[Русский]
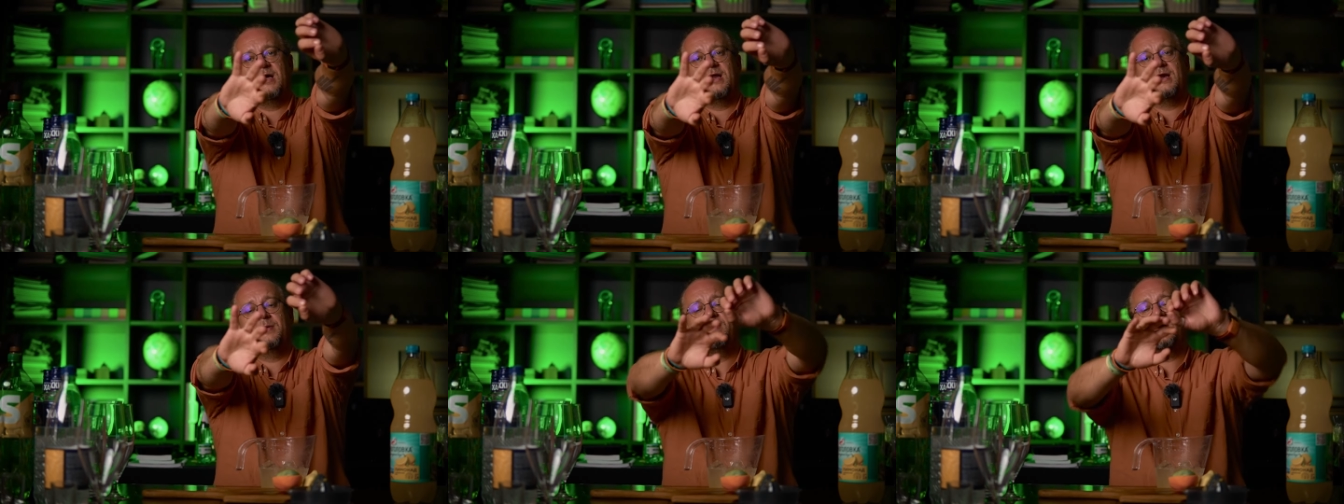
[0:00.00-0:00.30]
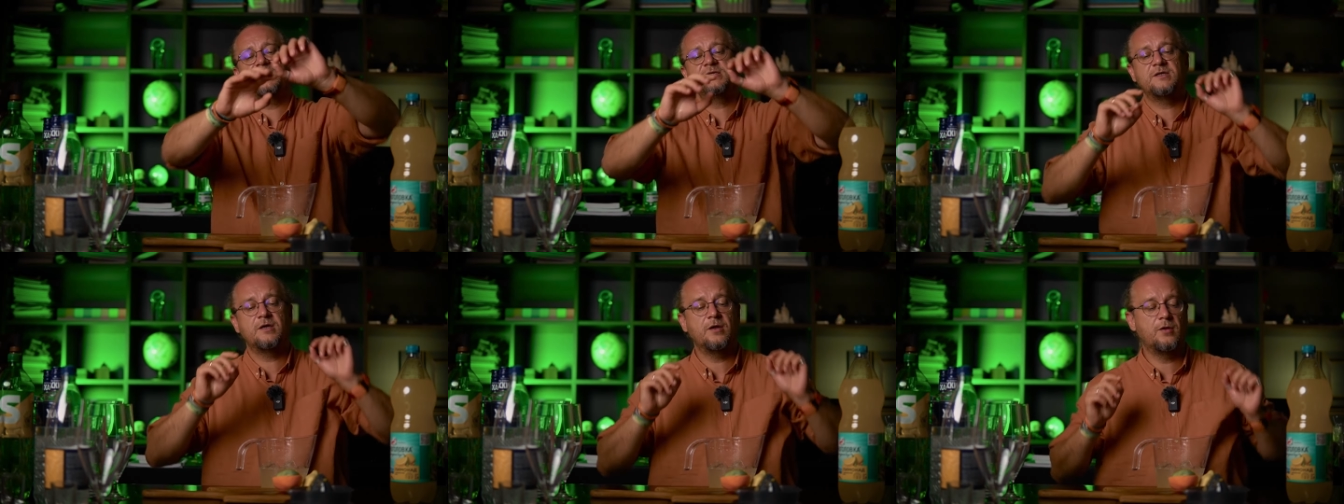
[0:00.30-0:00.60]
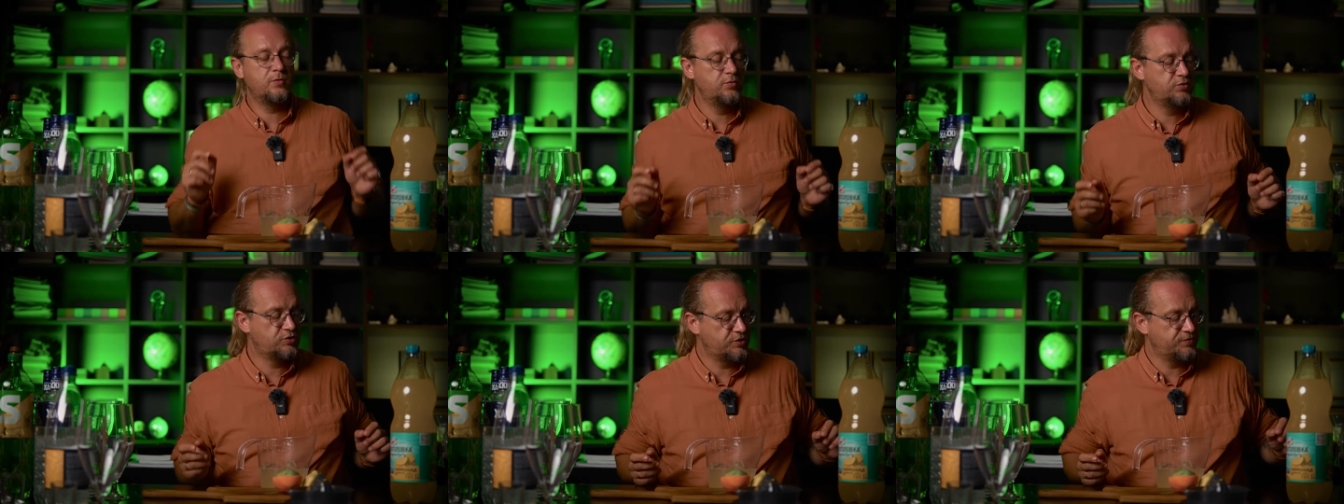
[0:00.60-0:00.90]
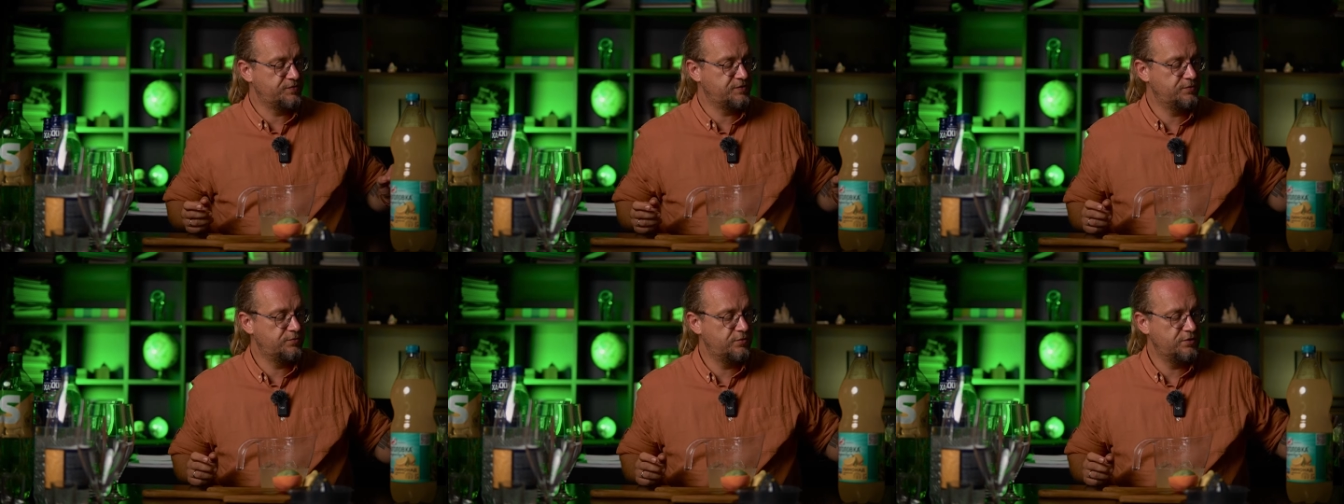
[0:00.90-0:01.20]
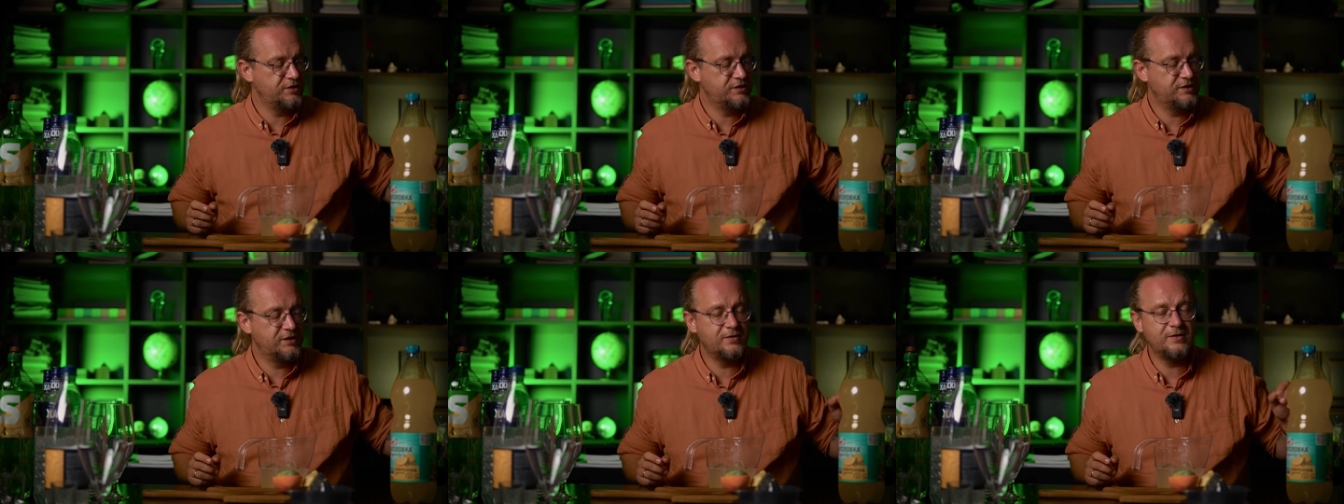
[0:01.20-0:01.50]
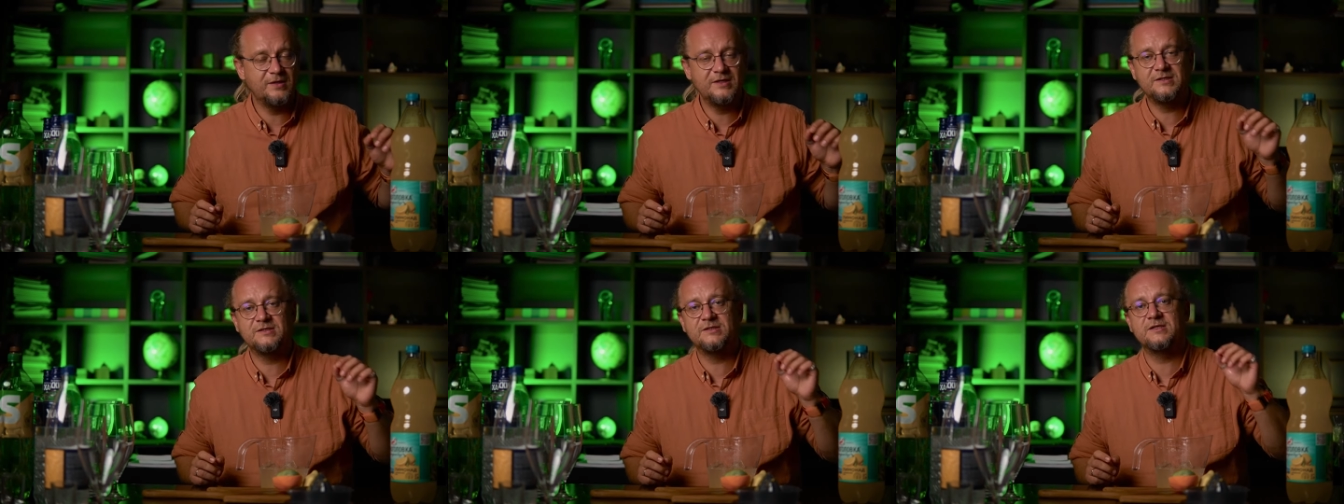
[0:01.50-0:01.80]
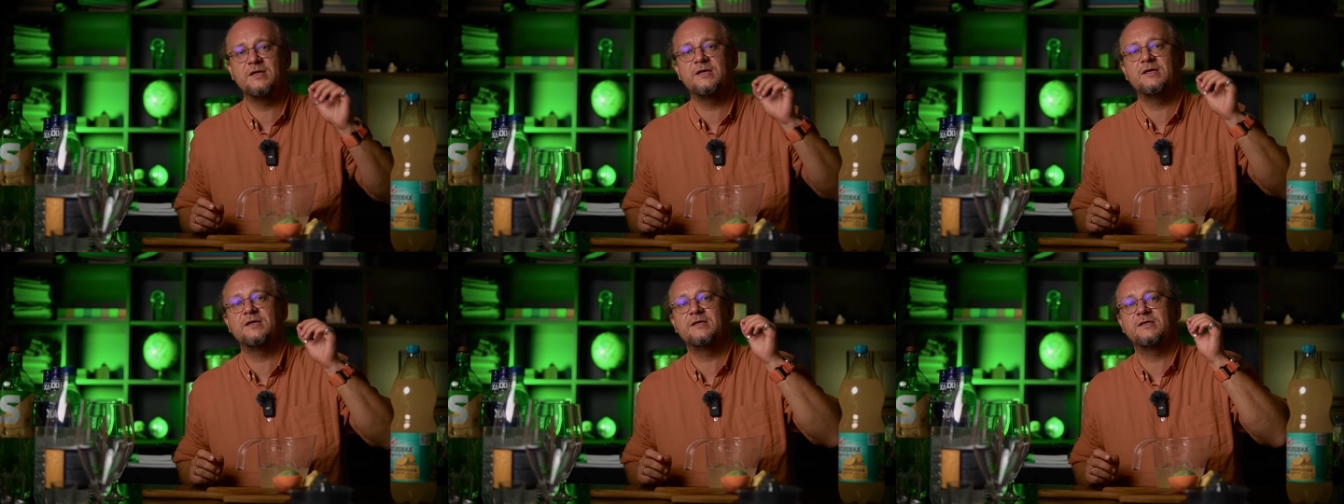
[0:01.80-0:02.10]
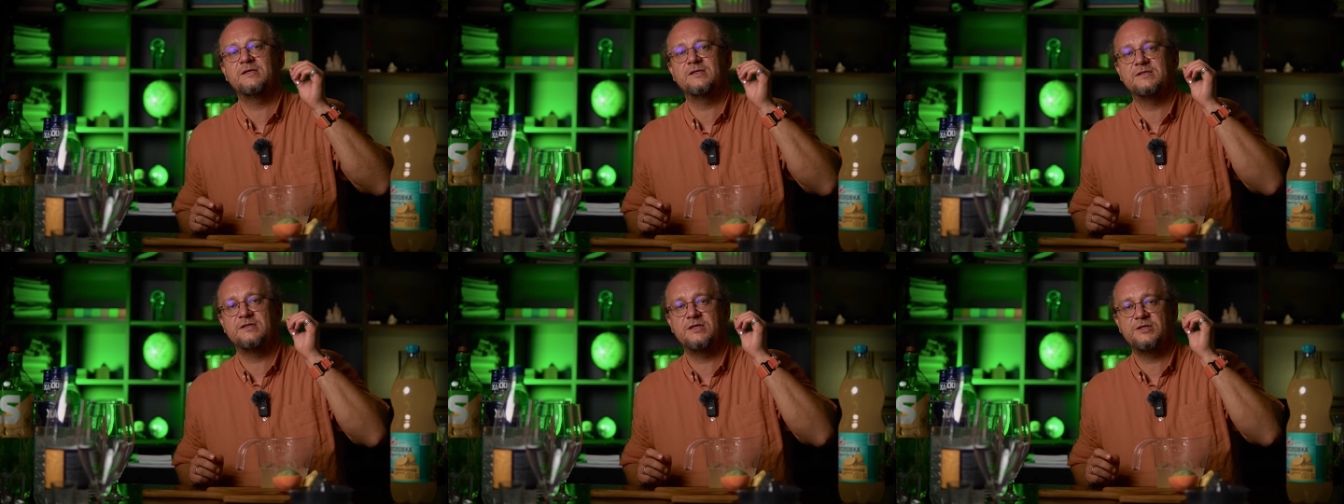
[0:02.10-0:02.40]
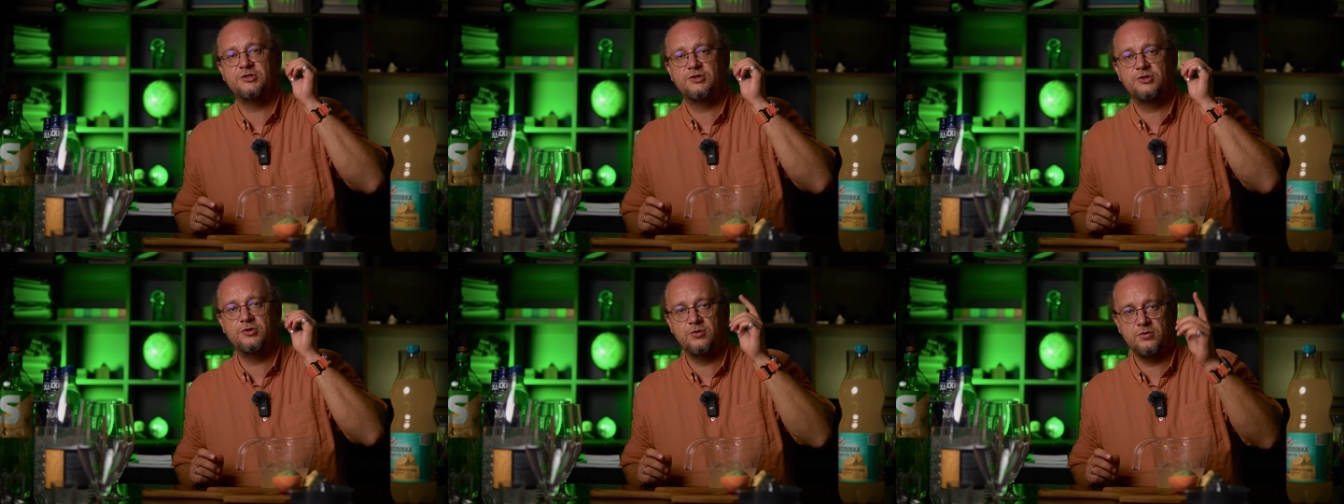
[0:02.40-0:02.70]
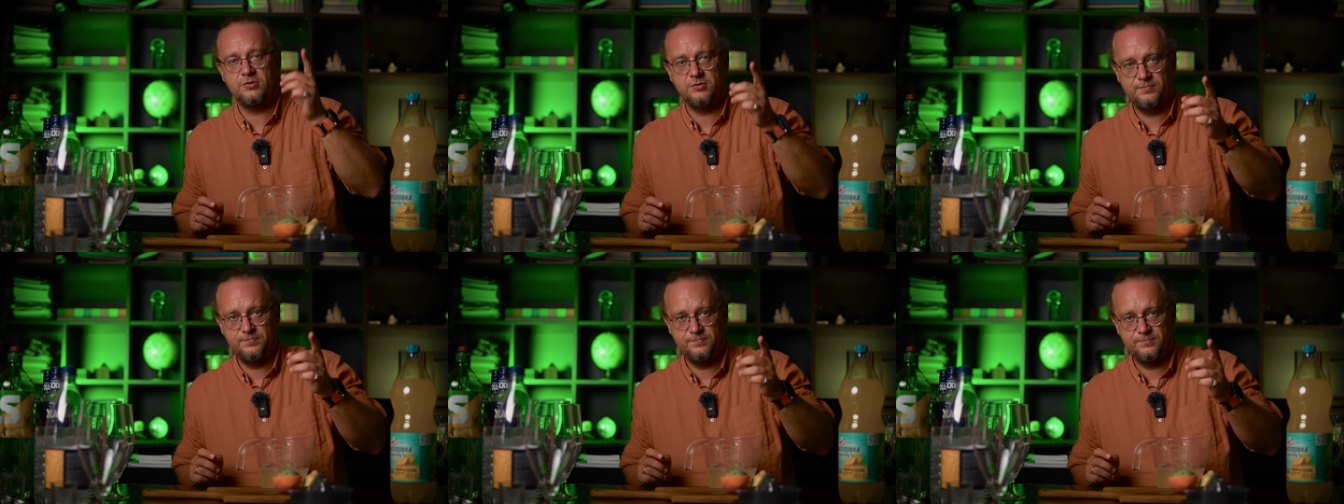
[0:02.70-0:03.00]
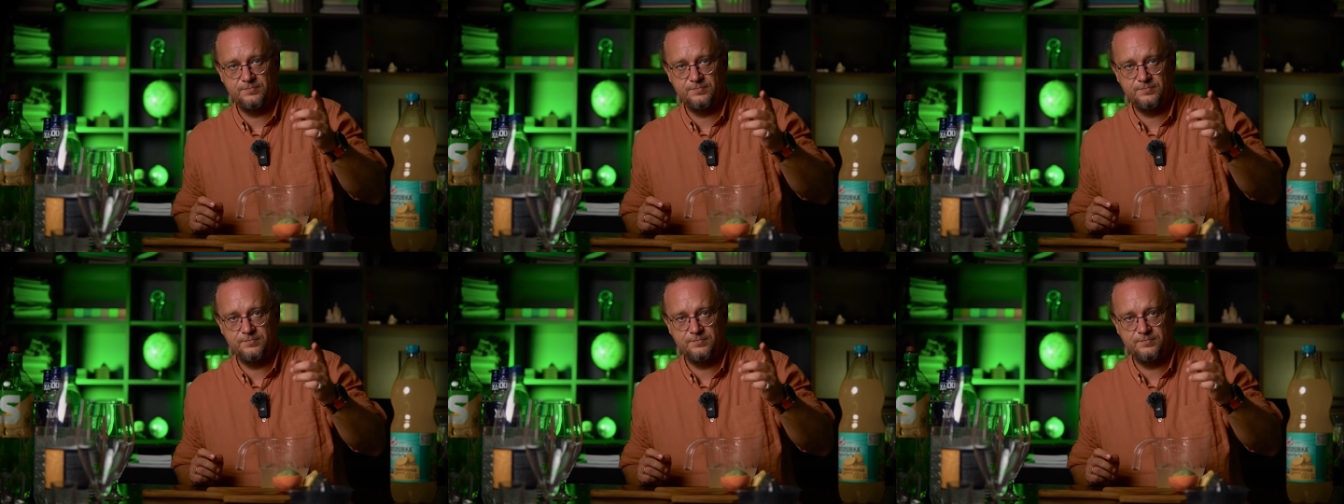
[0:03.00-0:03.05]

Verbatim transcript: Ароматика лучше всего делается за счет